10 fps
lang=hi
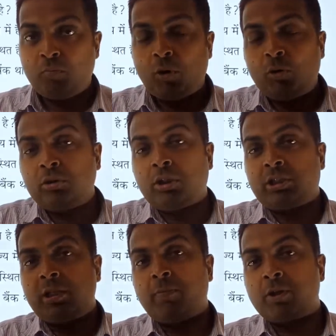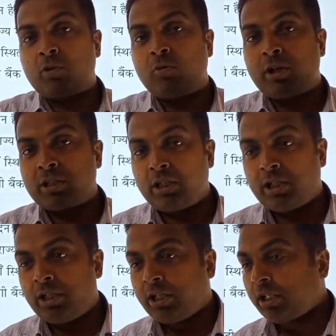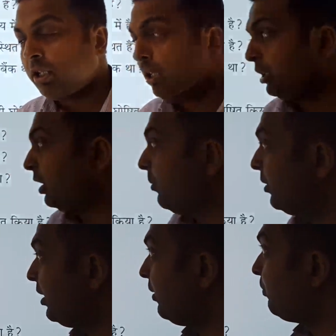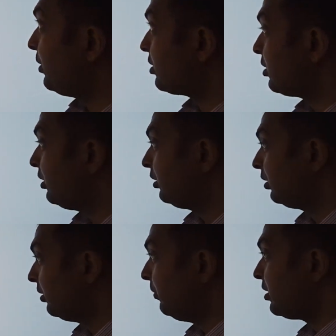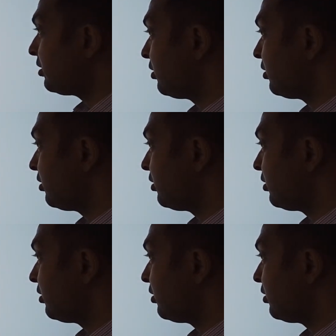बहुत अच्छे प्रश्नों का सेट लेकर के इतना बढ़िया प्रश्न कि बस